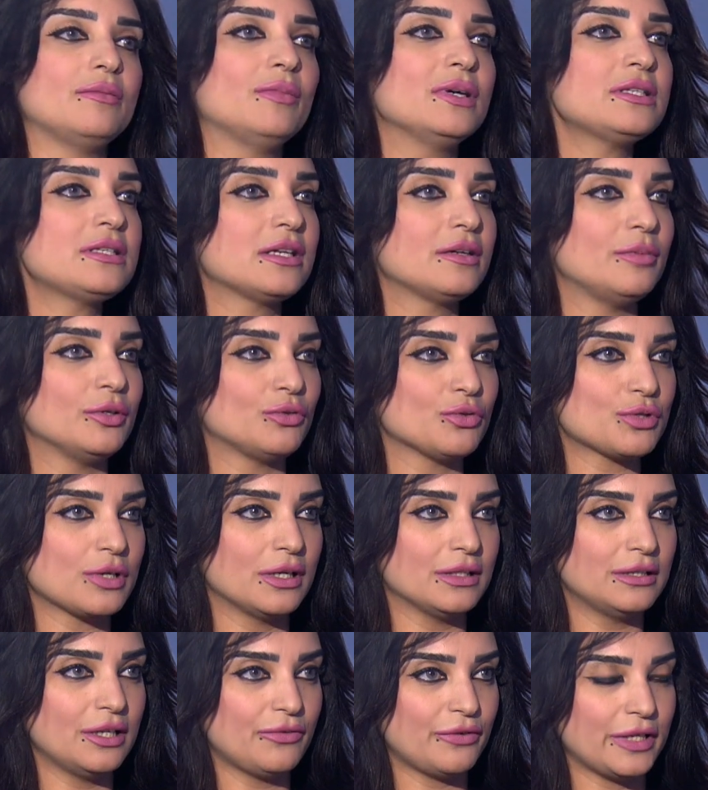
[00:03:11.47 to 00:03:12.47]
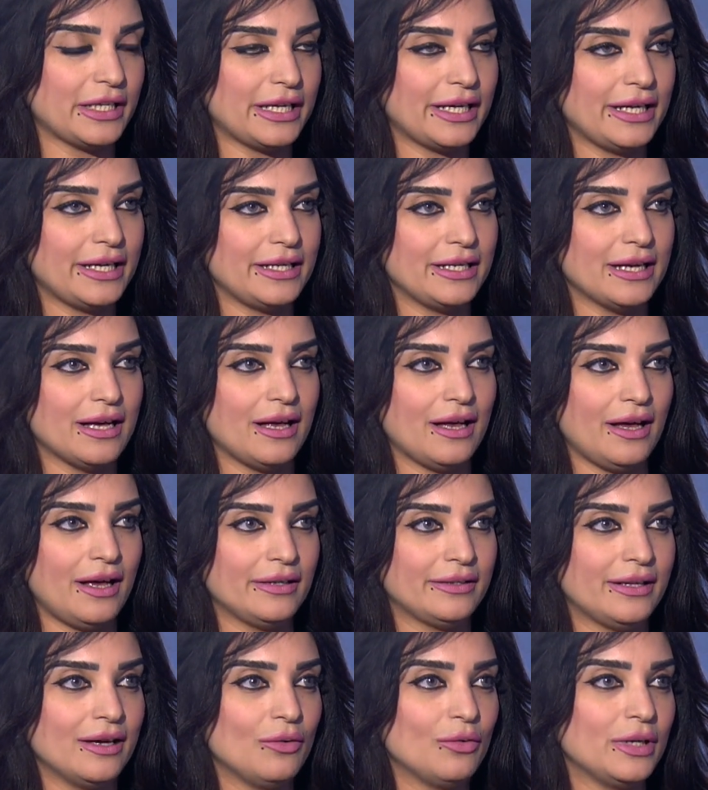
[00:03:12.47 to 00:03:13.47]
مصر بتصنف ان هي
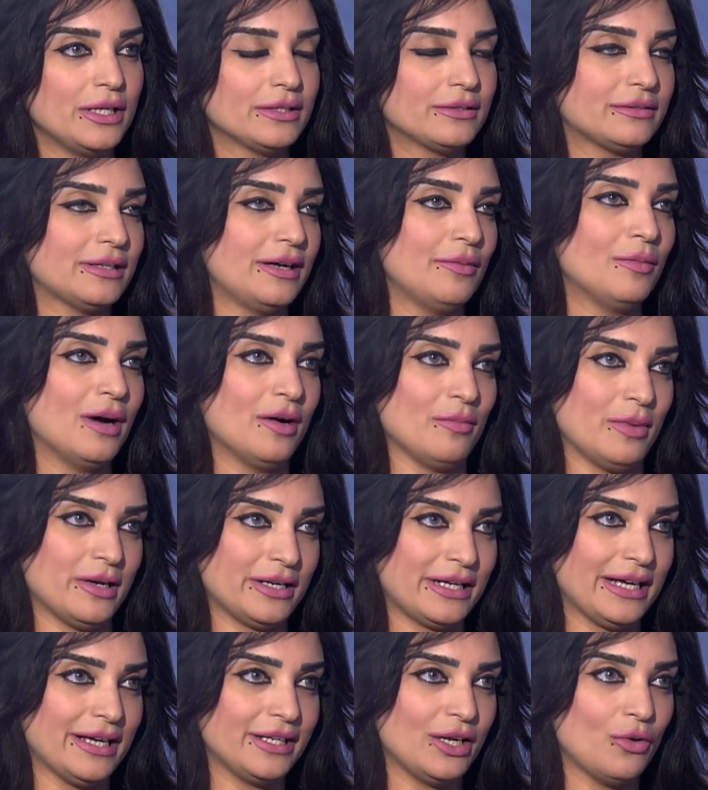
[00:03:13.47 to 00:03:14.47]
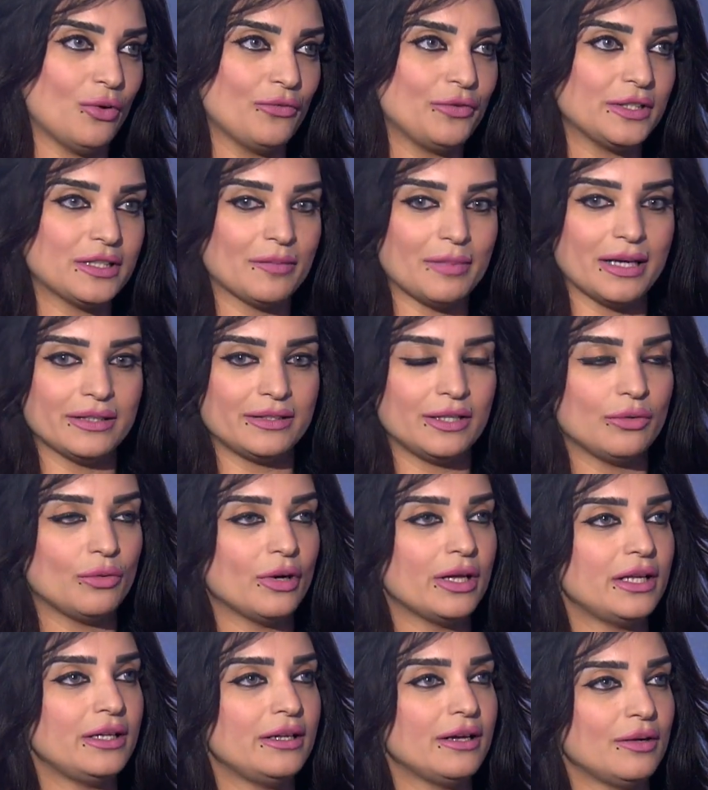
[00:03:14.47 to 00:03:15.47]
دوله معبر يعني هو في طبعا
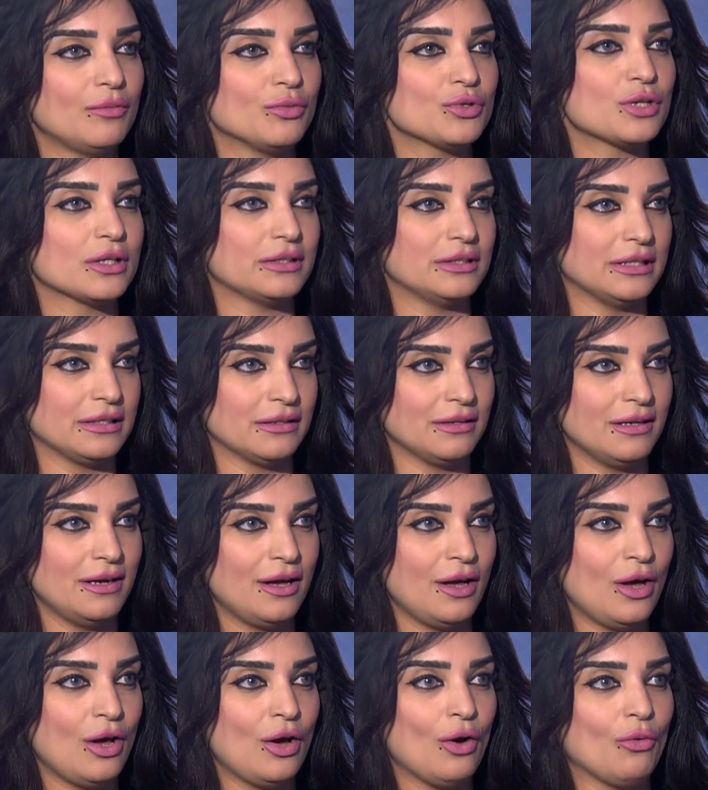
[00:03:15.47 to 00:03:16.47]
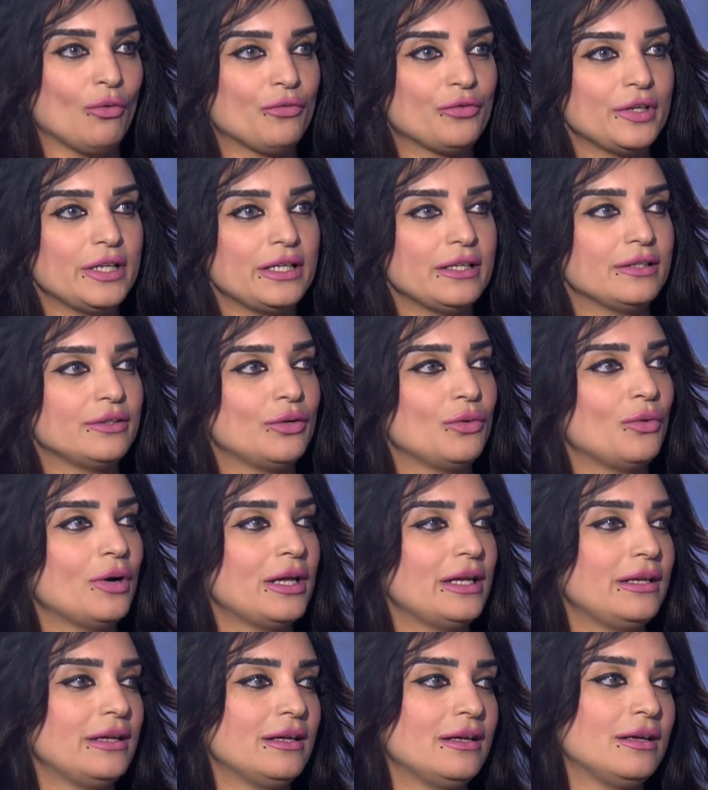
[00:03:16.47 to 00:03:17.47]
دول مصدره وفي
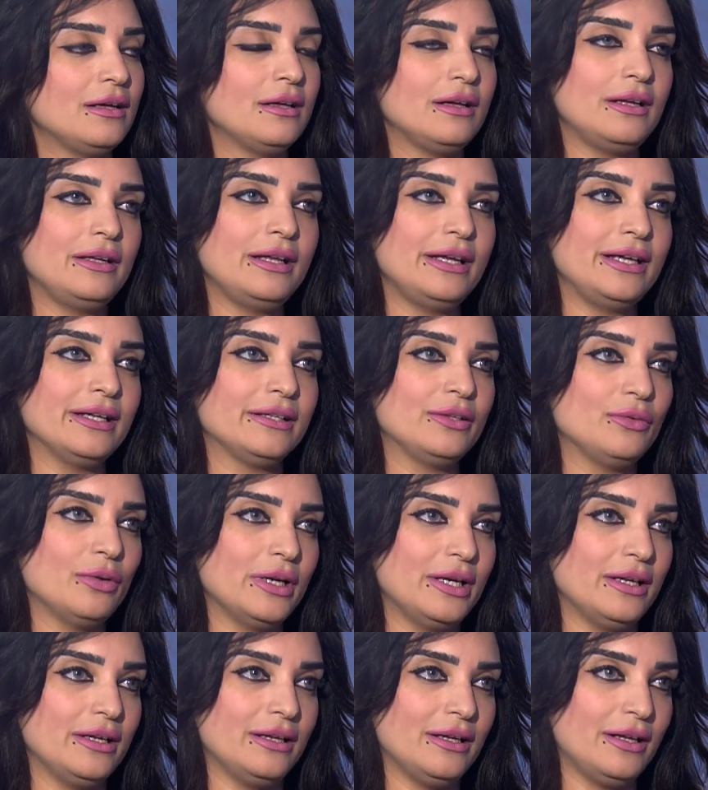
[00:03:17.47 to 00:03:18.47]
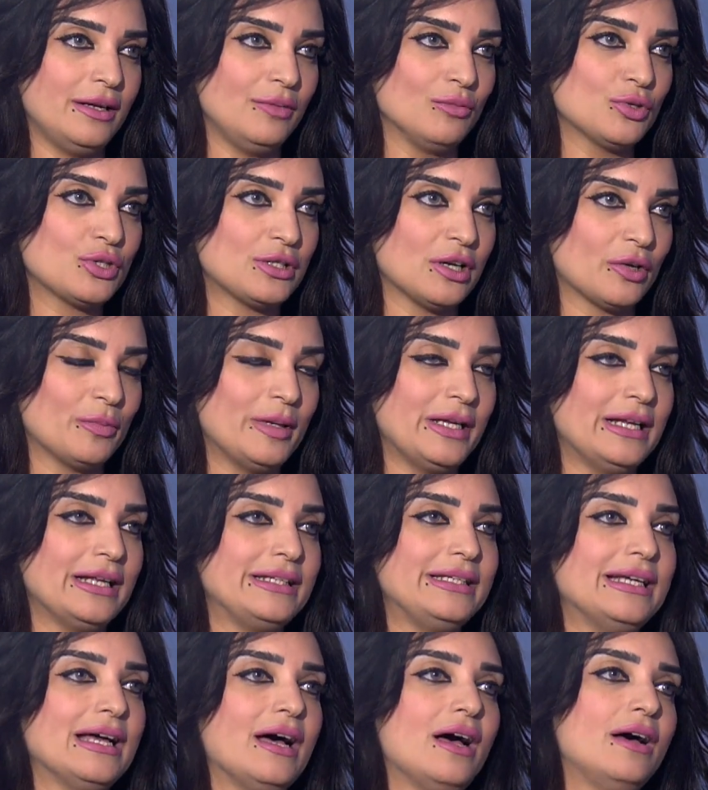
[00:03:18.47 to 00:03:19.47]
دول اللي هي الدول المستقبله
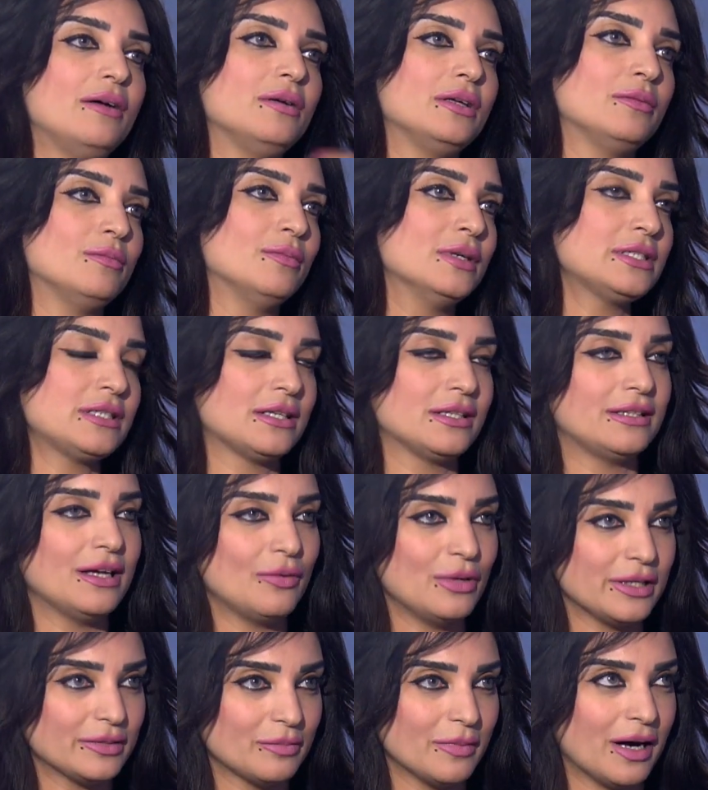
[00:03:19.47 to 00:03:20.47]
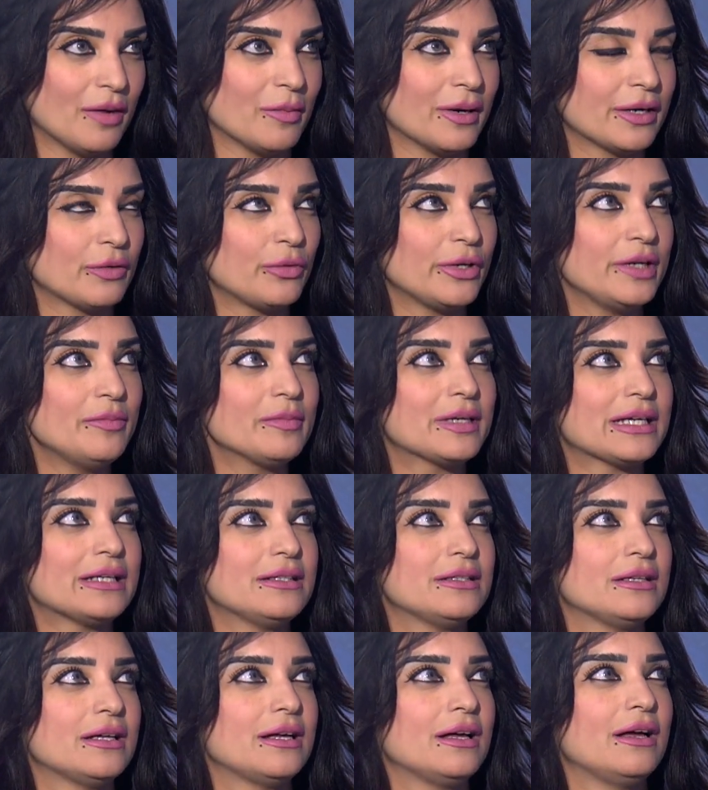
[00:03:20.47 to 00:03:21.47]
ليها آه، مصر دوله معبر
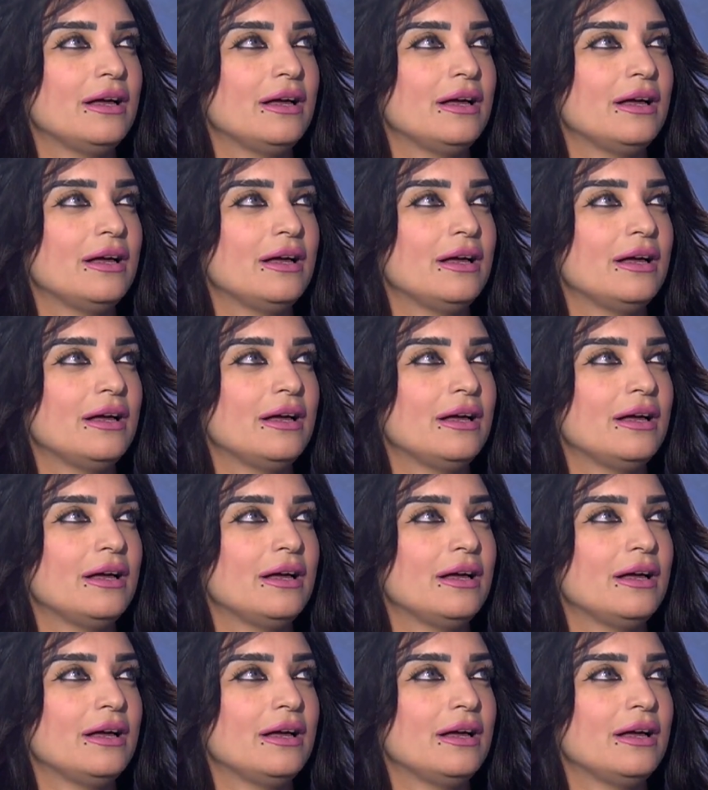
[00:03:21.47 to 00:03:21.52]
ويمكن